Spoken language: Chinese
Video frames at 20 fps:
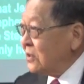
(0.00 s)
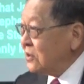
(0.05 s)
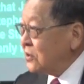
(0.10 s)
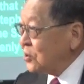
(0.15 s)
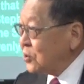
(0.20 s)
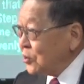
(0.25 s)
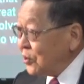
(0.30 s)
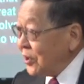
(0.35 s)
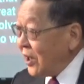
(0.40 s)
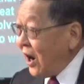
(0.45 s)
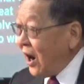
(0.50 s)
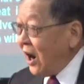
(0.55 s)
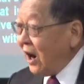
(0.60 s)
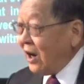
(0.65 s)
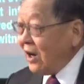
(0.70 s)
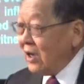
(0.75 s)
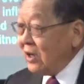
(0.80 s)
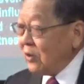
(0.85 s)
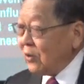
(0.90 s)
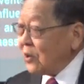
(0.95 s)
注意
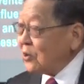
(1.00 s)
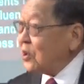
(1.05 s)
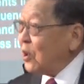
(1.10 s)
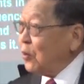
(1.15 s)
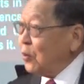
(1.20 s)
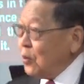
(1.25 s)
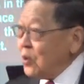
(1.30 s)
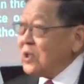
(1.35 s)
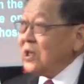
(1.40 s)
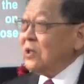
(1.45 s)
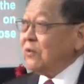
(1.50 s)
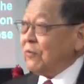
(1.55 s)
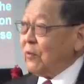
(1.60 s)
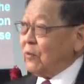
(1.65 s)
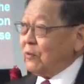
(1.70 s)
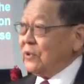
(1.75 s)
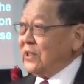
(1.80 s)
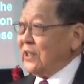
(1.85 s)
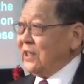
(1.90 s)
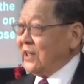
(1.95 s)
哈，我说无可
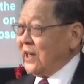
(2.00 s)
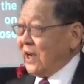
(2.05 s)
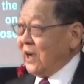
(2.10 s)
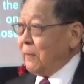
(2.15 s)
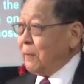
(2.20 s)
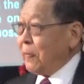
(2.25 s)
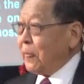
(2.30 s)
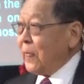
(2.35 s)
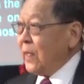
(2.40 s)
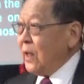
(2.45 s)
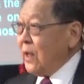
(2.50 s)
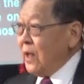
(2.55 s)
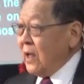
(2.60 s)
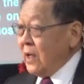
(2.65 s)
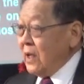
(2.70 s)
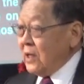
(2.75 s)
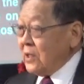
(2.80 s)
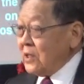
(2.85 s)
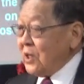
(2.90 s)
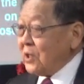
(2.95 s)
否认的，
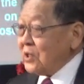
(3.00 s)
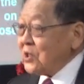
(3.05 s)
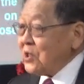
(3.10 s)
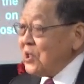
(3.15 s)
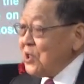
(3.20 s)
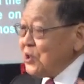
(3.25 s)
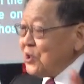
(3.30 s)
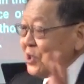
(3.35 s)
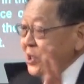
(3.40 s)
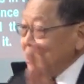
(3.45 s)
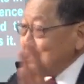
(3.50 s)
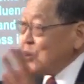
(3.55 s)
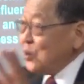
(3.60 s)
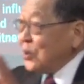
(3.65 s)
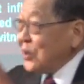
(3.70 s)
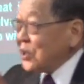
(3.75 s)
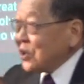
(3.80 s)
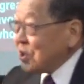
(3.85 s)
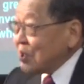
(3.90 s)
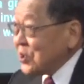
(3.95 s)
那圣经中
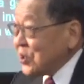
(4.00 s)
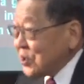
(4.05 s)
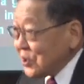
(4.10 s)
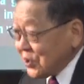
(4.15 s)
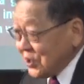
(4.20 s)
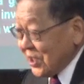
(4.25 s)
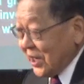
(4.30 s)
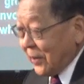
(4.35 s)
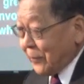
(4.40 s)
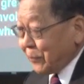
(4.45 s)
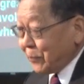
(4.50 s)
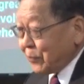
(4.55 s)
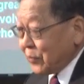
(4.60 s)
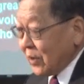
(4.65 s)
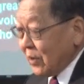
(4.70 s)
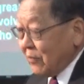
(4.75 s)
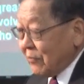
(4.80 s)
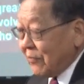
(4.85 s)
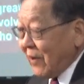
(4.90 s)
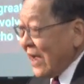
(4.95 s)
的事件
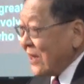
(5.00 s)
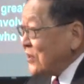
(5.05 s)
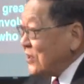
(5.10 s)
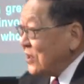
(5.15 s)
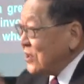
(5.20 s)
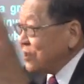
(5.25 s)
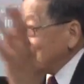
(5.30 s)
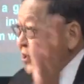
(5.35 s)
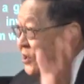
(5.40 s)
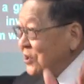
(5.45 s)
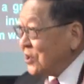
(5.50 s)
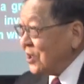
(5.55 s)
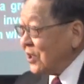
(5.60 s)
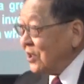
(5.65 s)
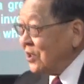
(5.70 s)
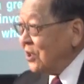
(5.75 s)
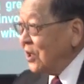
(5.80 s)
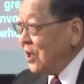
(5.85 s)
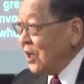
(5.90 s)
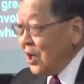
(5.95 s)
发生的事
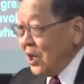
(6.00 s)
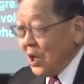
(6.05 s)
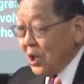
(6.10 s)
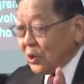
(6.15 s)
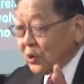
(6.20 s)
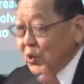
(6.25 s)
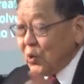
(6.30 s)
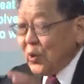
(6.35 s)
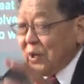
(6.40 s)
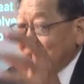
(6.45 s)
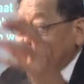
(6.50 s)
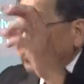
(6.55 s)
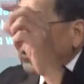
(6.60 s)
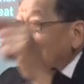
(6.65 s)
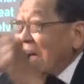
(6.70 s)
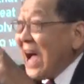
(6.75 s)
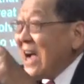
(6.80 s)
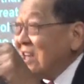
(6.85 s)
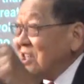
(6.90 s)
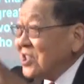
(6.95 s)
情，对
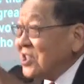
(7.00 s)
当